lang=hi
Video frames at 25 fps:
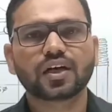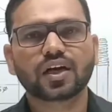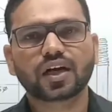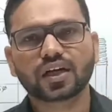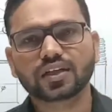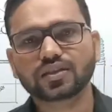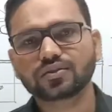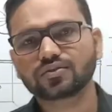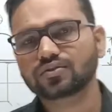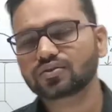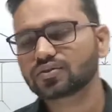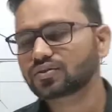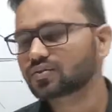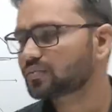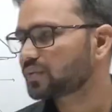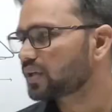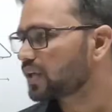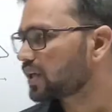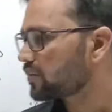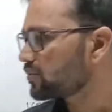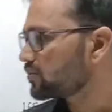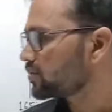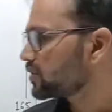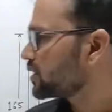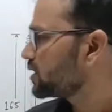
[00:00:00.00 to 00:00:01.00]
आज दोस्त मैं
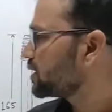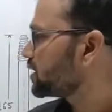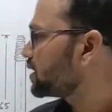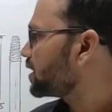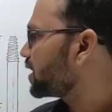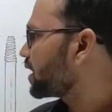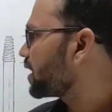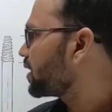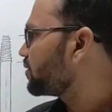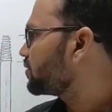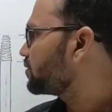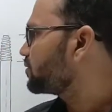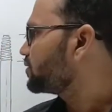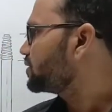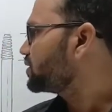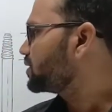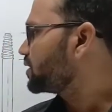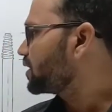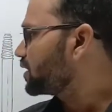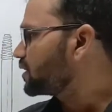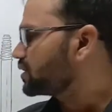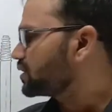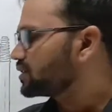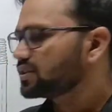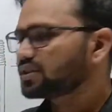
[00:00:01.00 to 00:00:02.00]
आपके लिए लाया हूँ
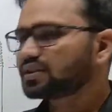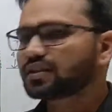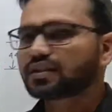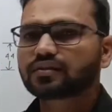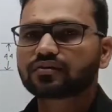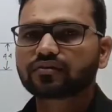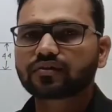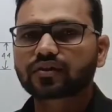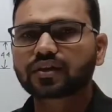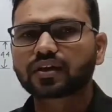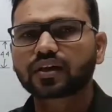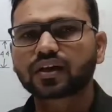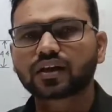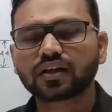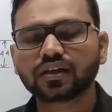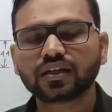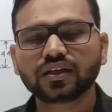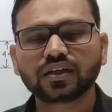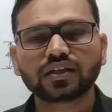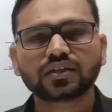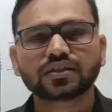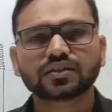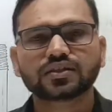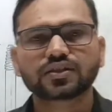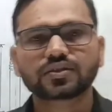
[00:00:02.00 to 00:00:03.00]
ये एस नेटवर्क का है
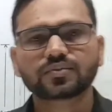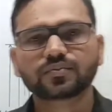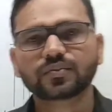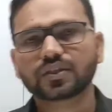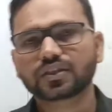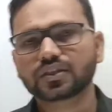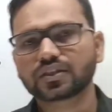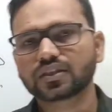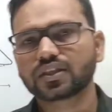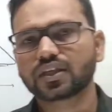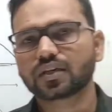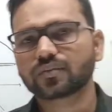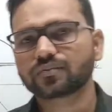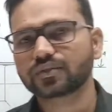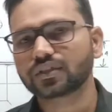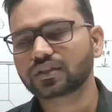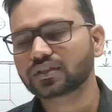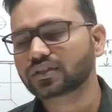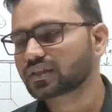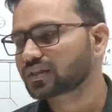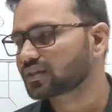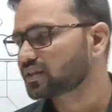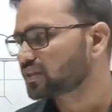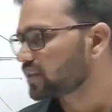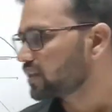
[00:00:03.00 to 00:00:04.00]
जिसमें कि आप देख
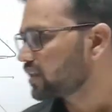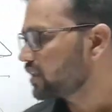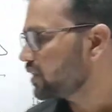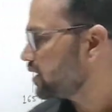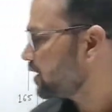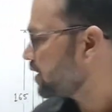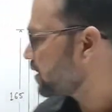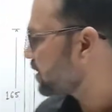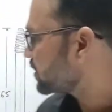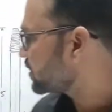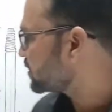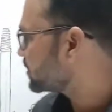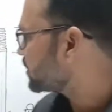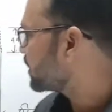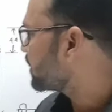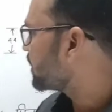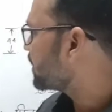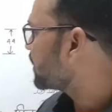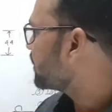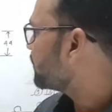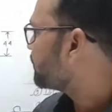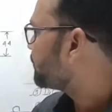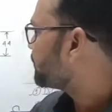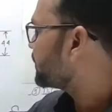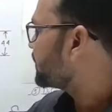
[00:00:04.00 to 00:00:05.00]
सकते हैं ये
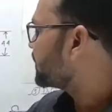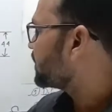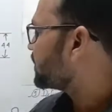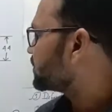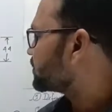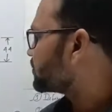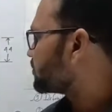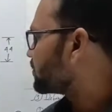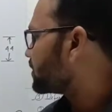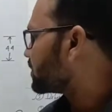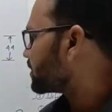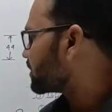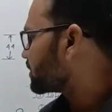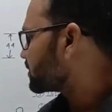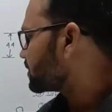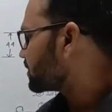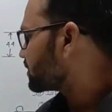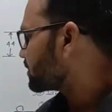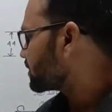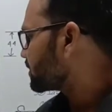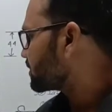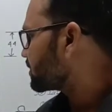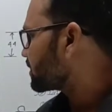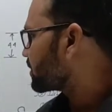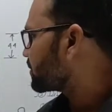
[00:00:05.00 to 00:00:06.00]
है पिन इंसुलेटर
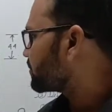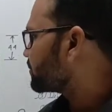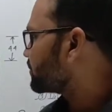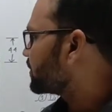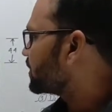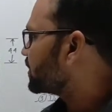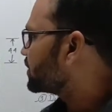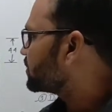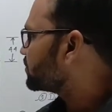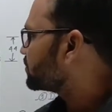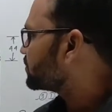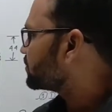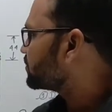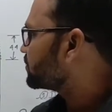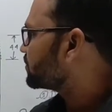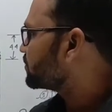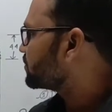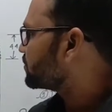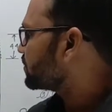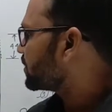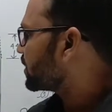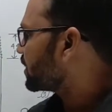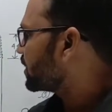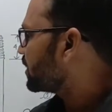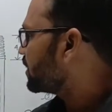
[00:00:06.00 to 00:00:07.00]
जिसके साथ पिन
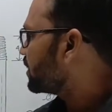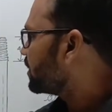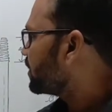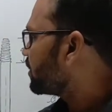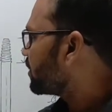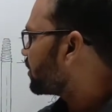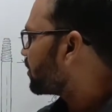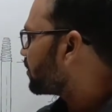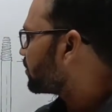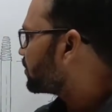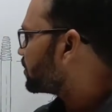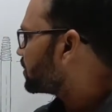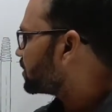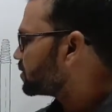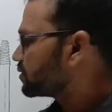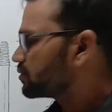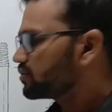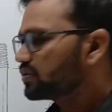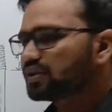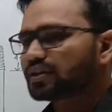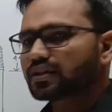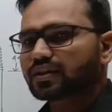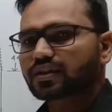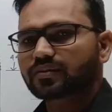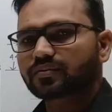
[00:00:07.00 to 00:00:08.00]
जो है और
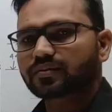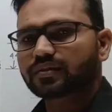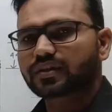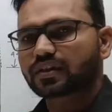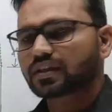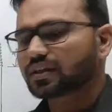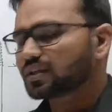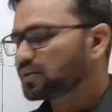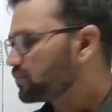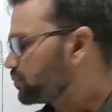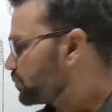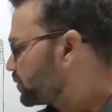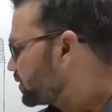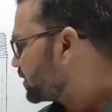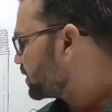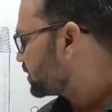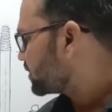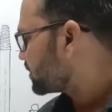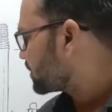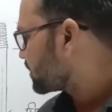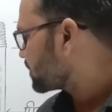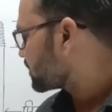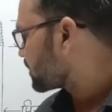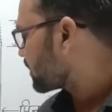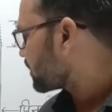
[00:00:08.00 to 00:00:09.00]
इंसुलेटर भी है पिन
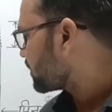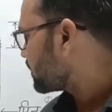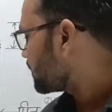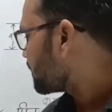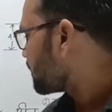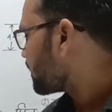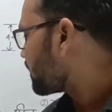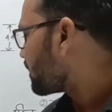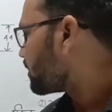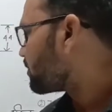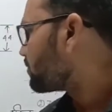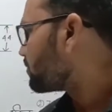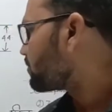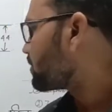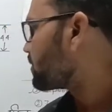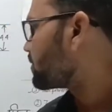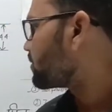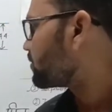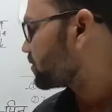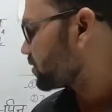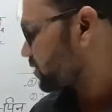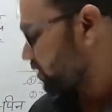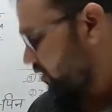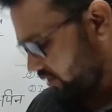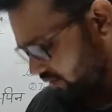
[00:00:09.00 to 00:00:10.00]
इसके साथ लगा हुआ है
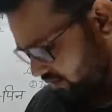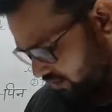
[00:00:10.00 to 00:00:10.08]
दोस्त